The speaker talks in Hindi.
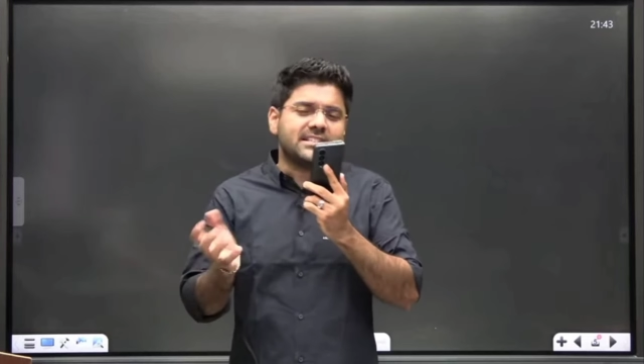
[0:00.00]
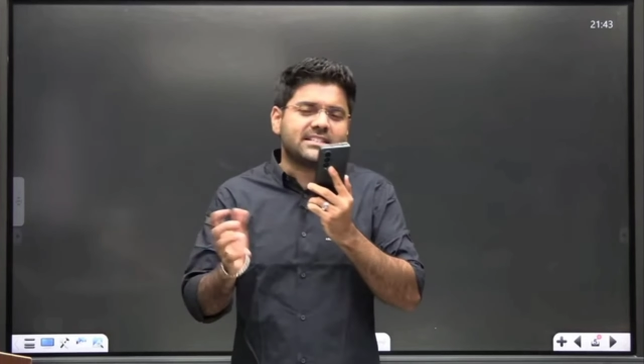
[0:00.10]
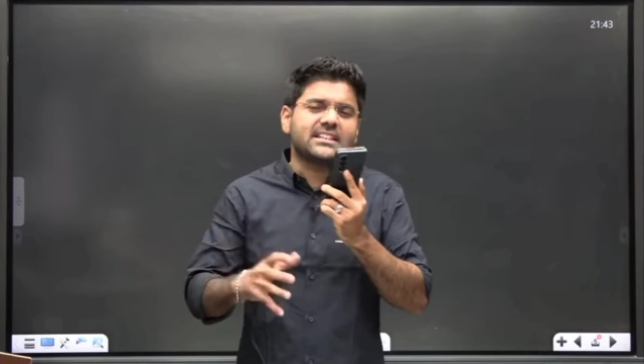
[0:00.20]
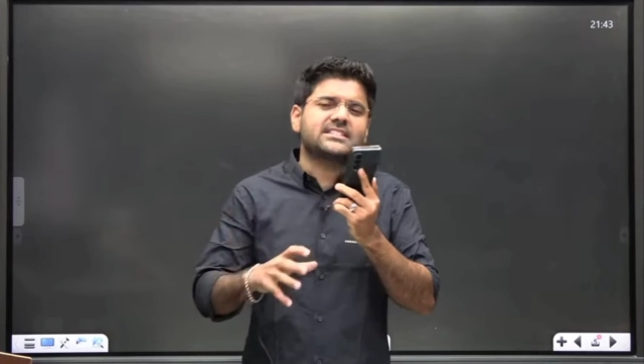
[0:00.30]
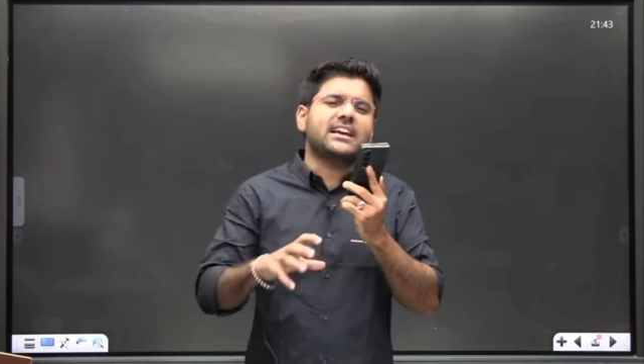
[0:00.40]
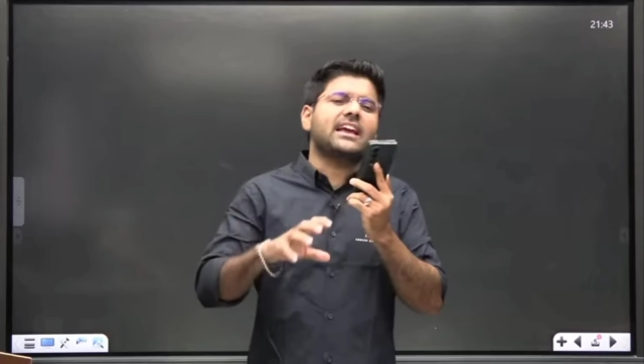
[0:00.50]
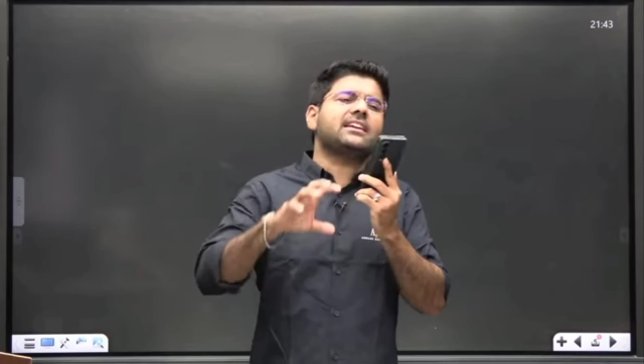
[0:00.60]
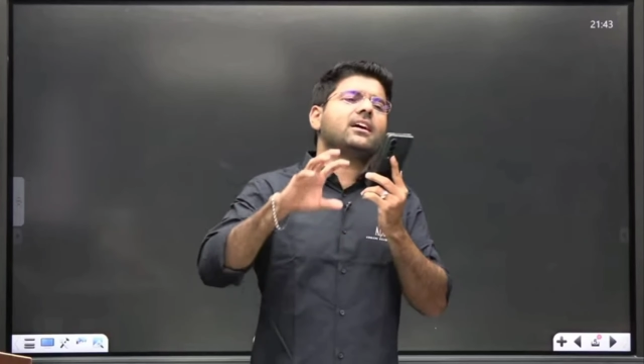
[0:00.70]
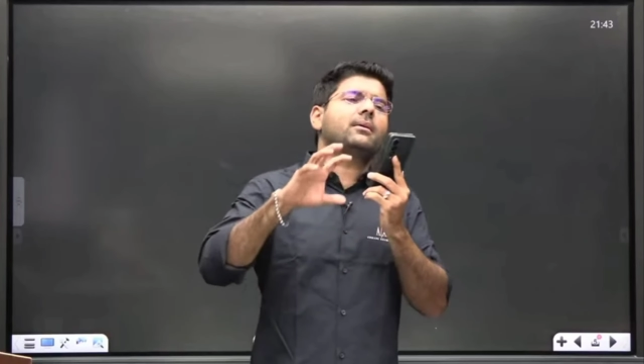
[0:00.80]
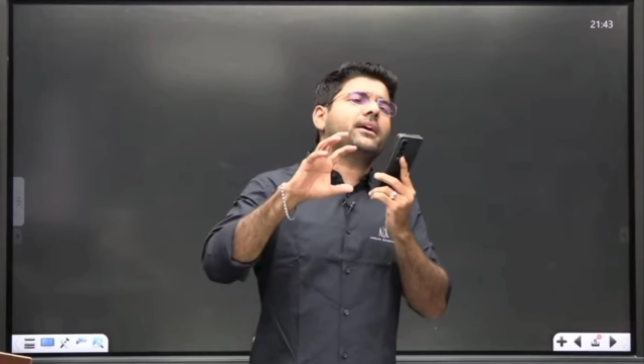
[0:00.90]
इससे अच्छा
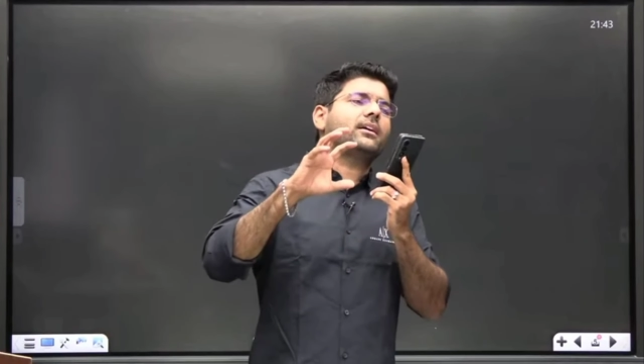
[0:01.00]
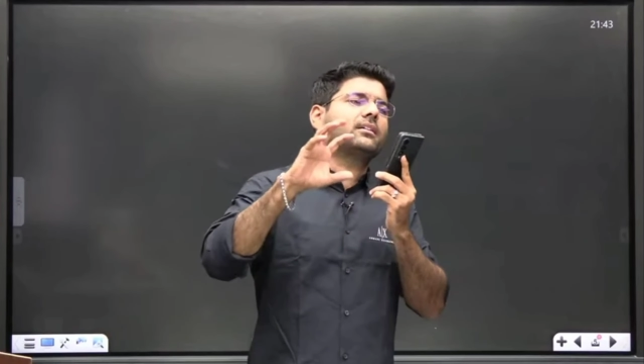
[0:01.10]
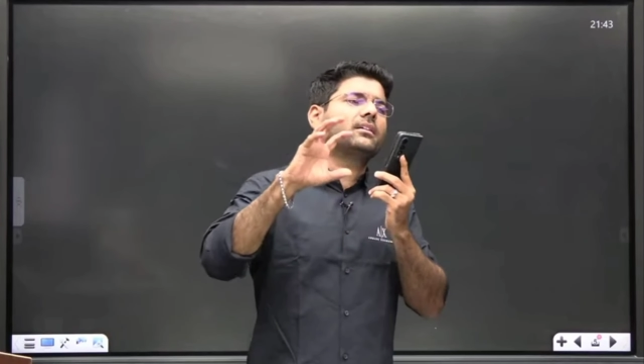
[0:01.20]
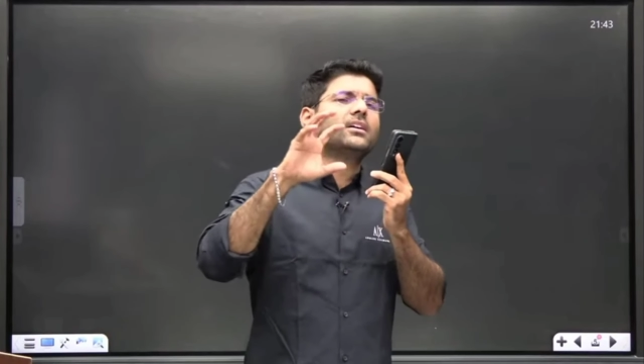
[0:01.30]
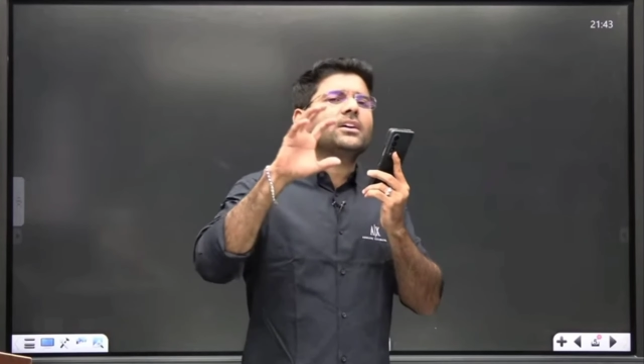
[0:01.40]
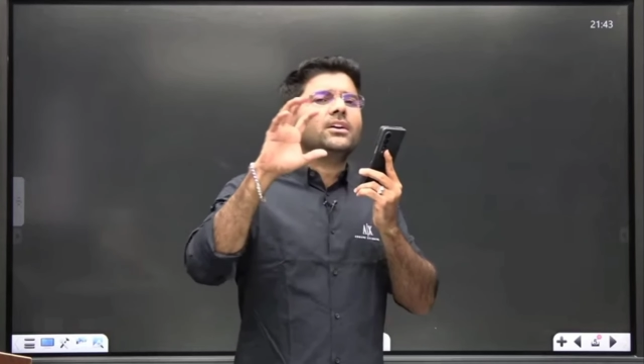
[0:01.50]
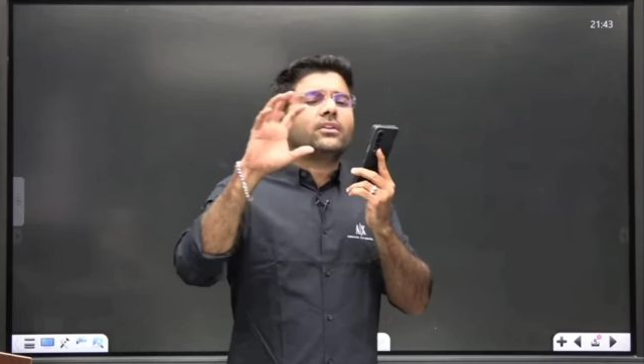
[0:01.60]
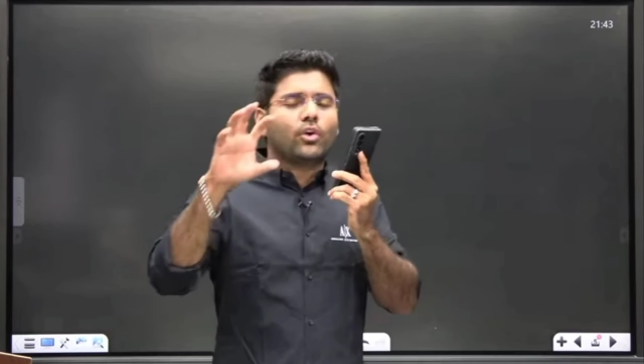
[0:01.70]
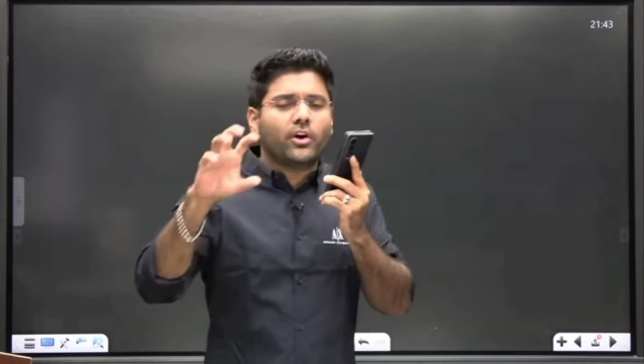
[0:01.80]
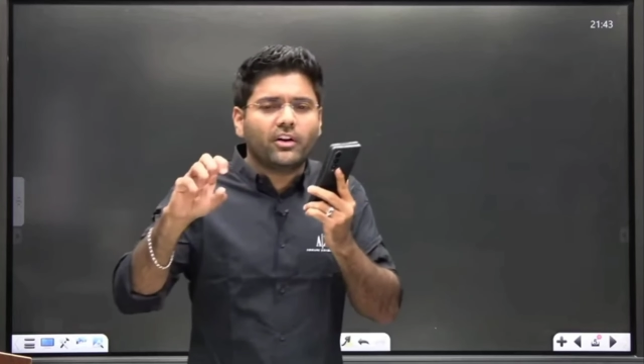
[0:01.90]
है कि हम एक
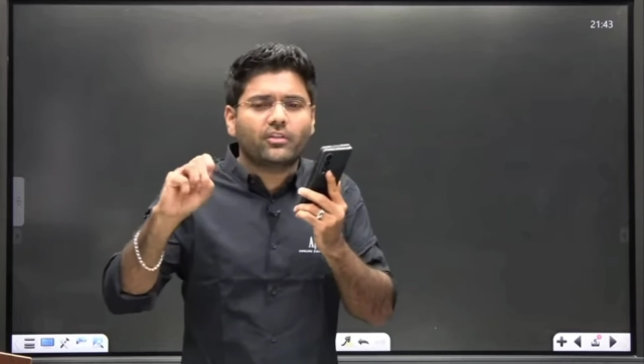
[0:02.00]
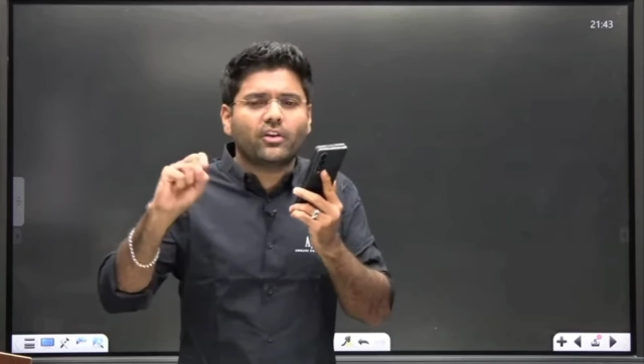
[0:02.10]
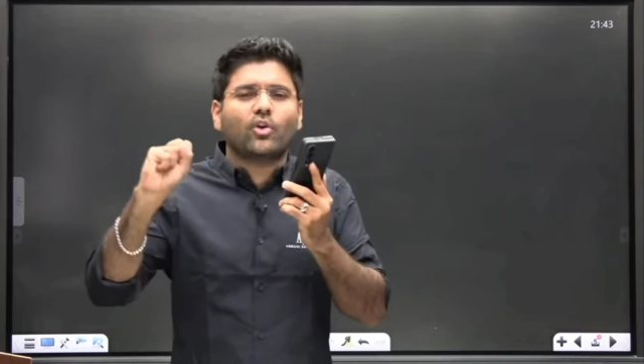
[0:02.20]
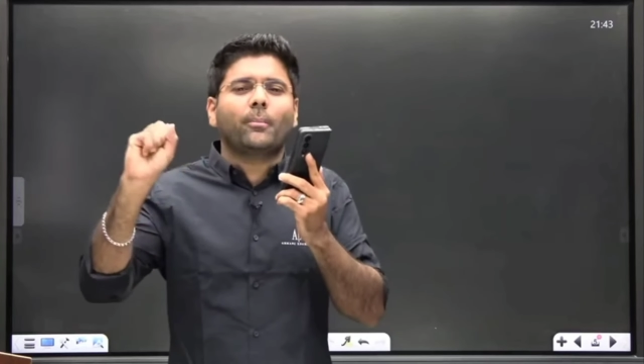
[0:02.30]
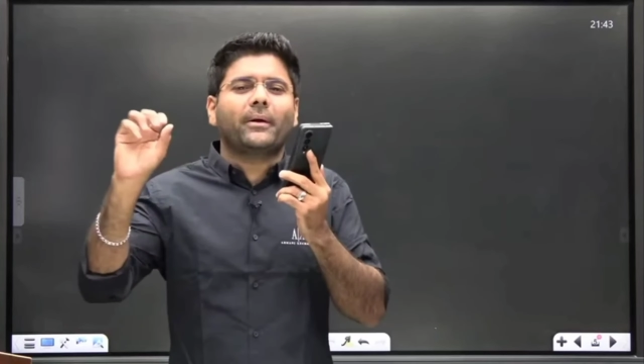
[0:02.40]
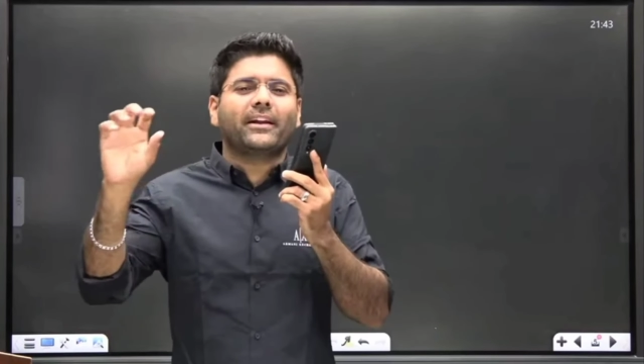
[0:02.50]
सौ डेढ़ सौ